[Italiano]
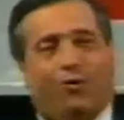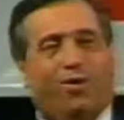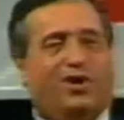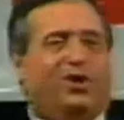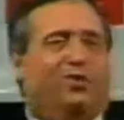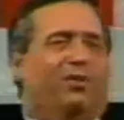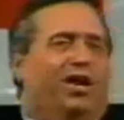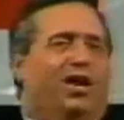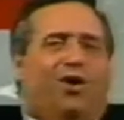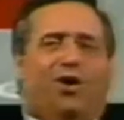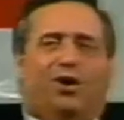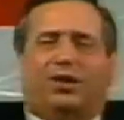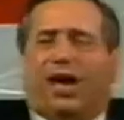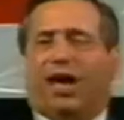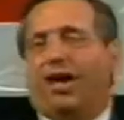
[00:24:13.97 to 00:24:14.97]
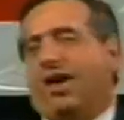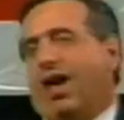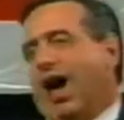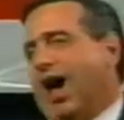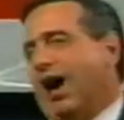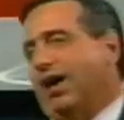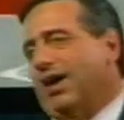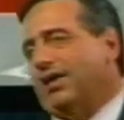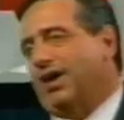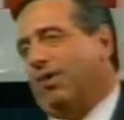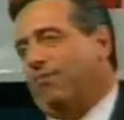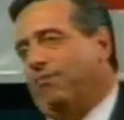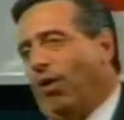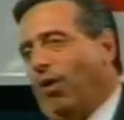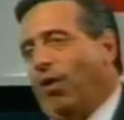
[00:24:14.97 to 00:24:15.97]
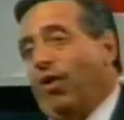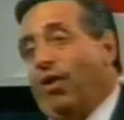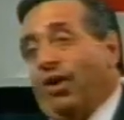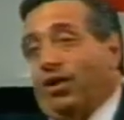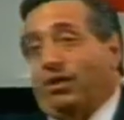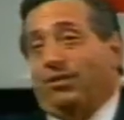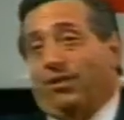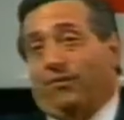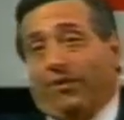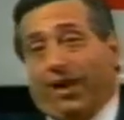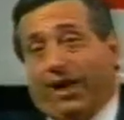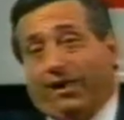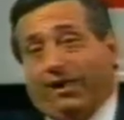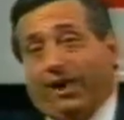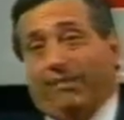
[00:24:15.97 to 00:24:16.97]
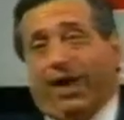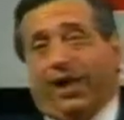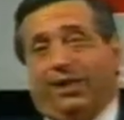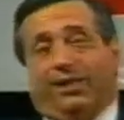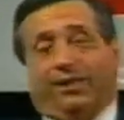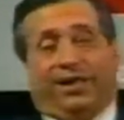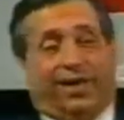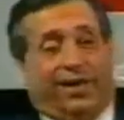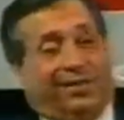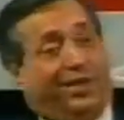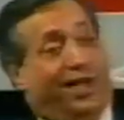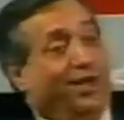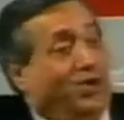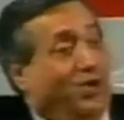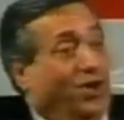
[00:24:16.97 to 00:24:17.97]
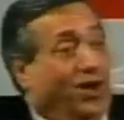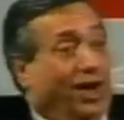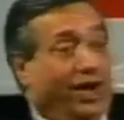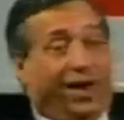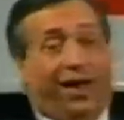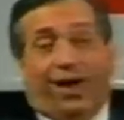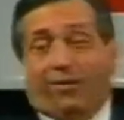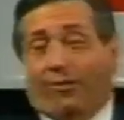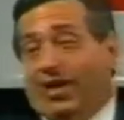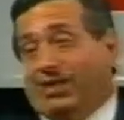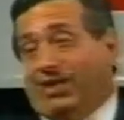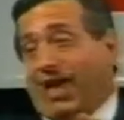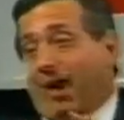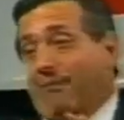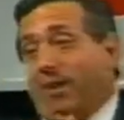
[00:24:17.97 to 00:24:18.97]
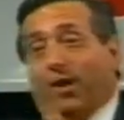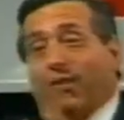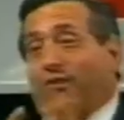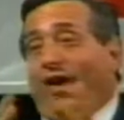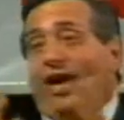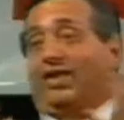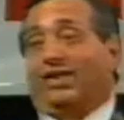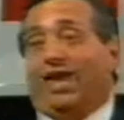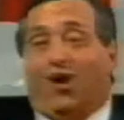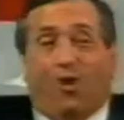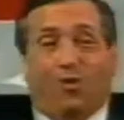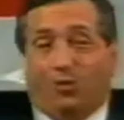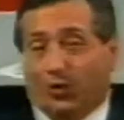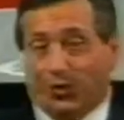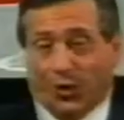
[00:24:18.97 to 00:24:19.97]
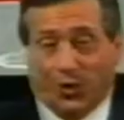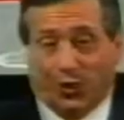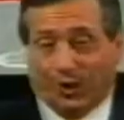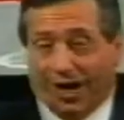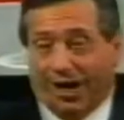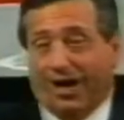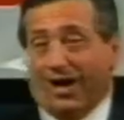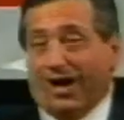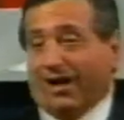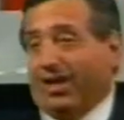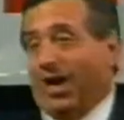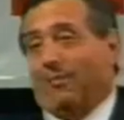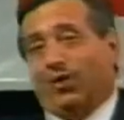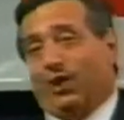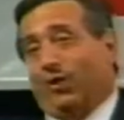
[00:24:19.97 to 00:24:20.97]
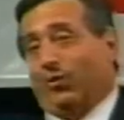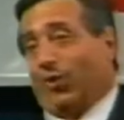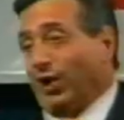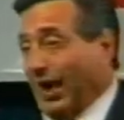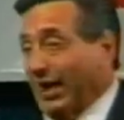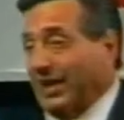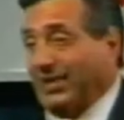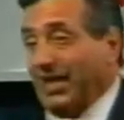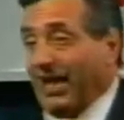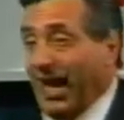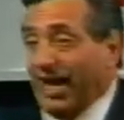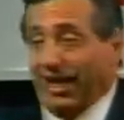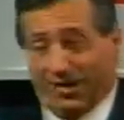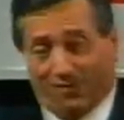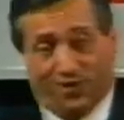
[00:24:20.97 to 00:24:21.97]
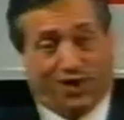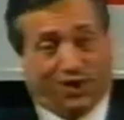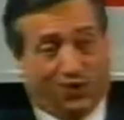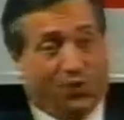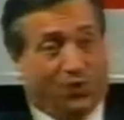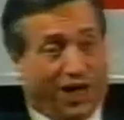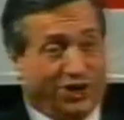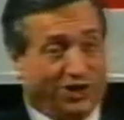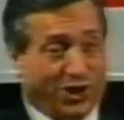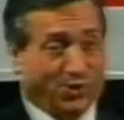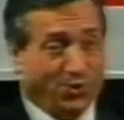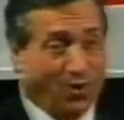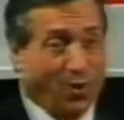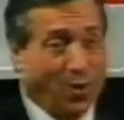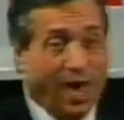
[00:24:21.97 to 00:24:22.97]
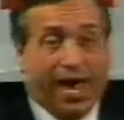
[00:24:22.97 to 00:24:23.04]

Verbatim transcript: Questo mi ricorda, anche se un po' differentemente, nel senso che questa perfetta comunione la potevano realizzare anche in virtù che Gesù